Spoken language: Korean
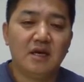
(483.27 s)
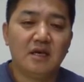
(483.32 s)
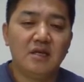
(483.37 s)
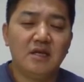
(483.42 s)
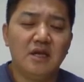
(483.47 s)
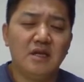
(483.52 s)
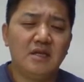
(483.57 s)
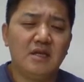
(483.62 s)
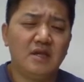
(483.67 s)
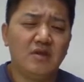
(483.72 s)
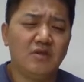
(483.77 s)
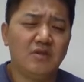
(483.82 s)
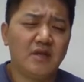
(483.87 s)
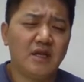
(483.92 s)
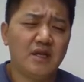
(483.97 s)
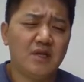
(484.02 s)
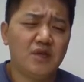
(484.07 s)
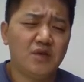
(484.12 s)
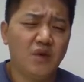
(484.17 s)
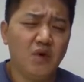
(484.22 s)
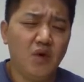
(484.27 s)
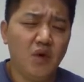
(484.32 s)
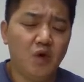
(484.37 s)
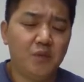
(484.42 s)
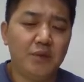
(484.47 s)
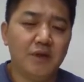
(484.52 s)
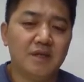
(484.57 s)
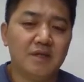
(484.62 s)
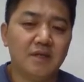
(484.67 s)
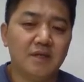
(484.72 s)
근데 이때도 엉덩이 쭉
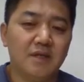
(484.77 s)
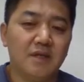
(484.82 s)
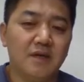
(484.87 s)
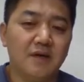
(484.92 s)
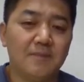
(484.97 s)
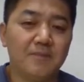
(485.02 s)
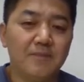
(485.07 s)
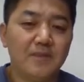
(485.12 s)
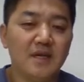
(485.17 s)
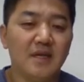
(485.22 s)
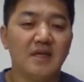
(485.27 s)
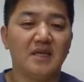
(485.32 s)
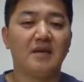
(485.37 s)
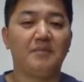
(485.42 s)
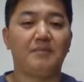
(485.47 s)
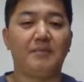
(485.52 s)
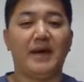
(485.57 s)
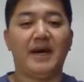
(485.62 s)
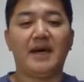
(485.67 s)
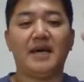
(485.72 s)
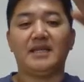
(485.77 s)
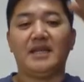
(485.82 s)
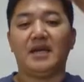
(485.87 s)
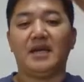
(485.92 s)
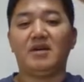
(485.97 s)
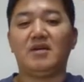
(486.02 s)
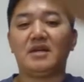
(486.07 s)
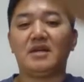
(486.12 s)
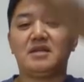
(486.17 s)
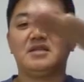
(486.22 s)
빼셔야 돼요. 배가
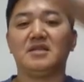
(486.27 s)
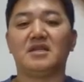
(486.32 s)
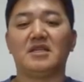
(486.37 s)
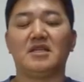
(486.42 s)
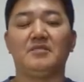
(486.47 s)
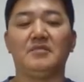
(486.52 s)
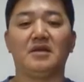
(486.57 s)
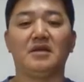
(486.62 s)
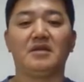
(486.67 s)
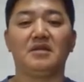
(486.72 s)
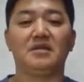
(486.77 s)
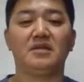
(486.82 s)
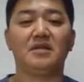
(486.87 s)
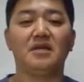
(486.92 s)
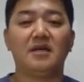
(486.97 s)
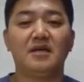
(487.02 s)
내려가는 느낌이거든요.